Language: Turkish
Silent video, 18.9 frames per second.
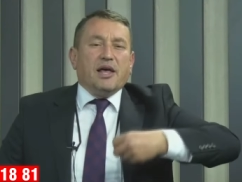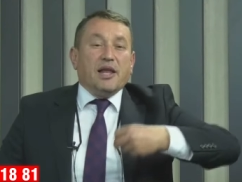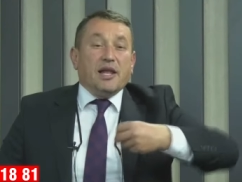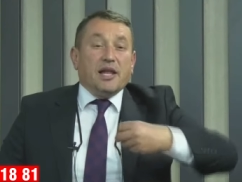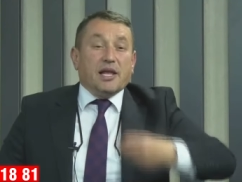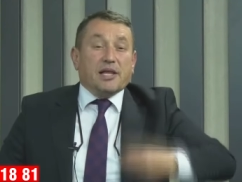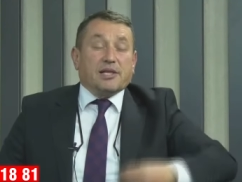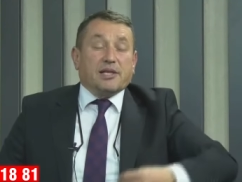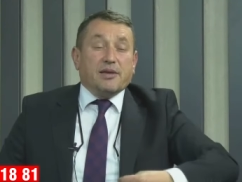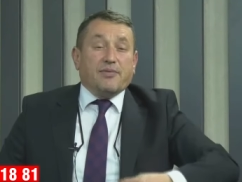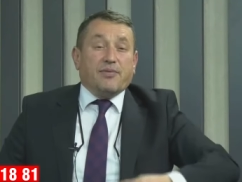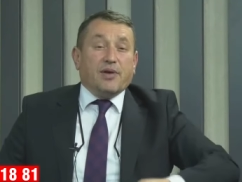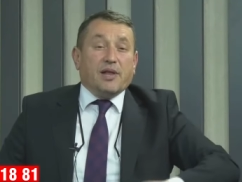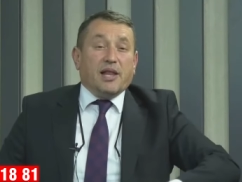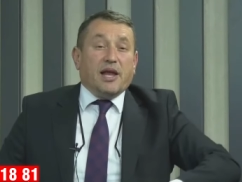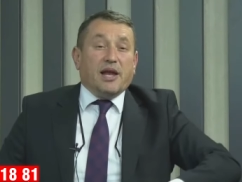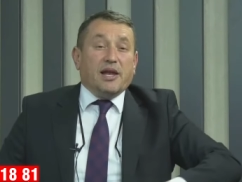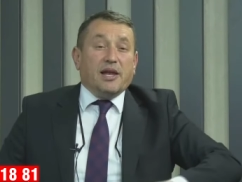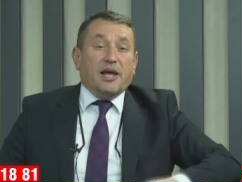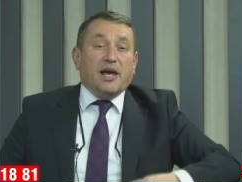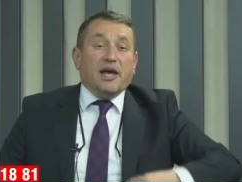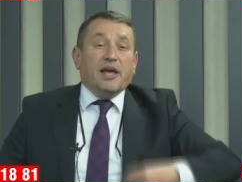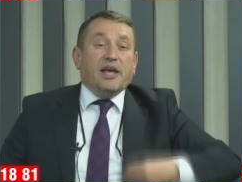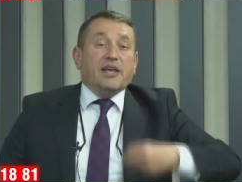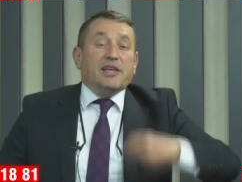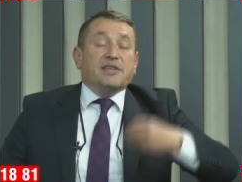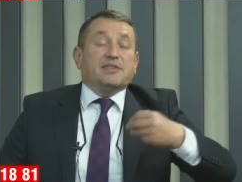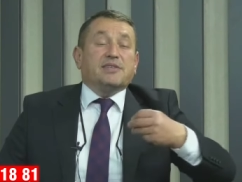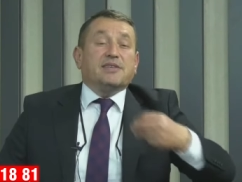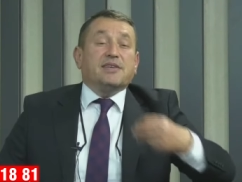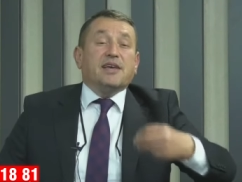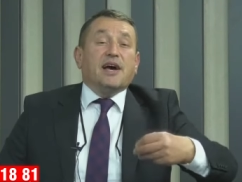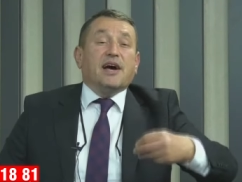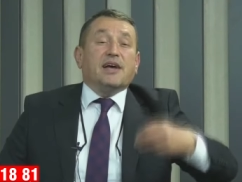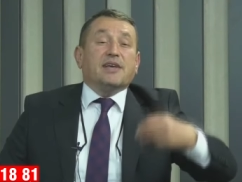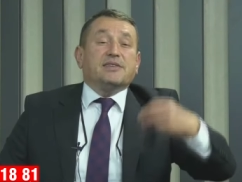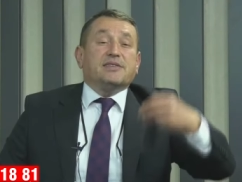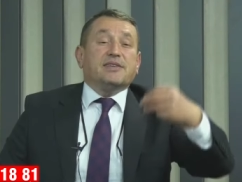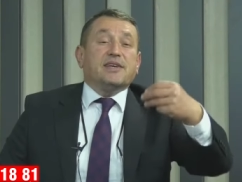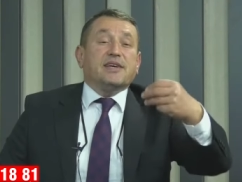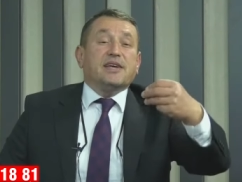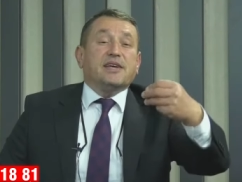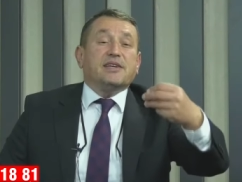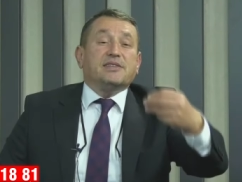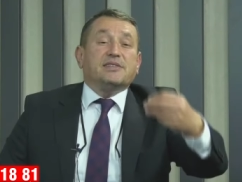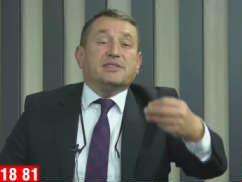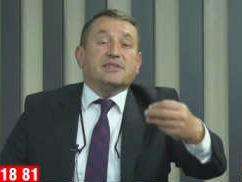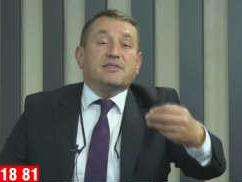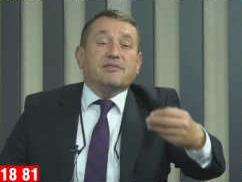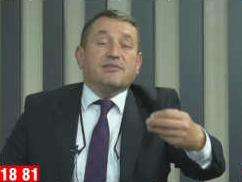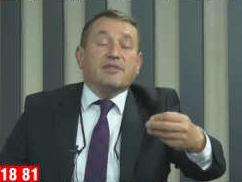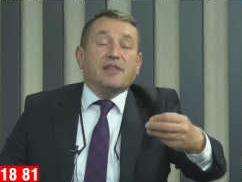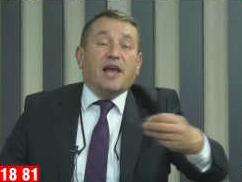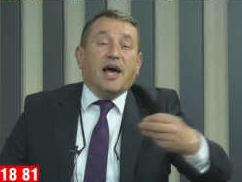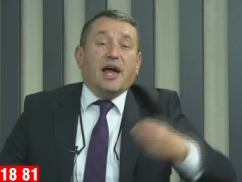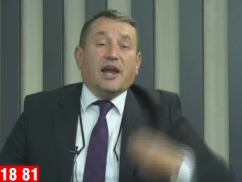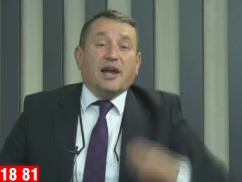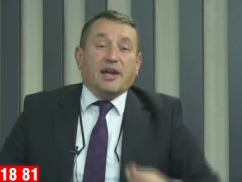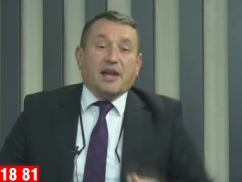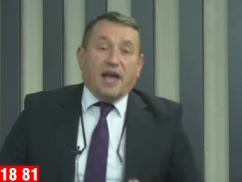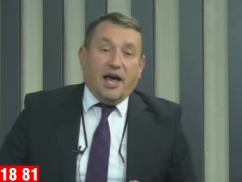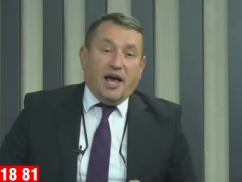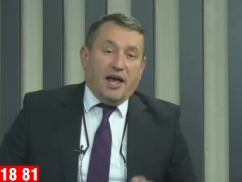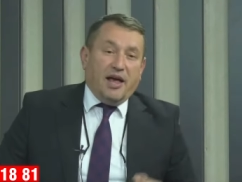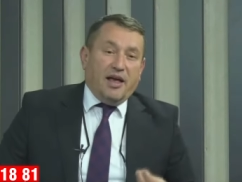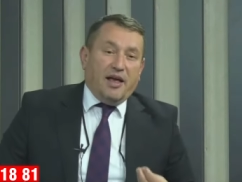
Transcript: latifelerle, siyasi hicivlerle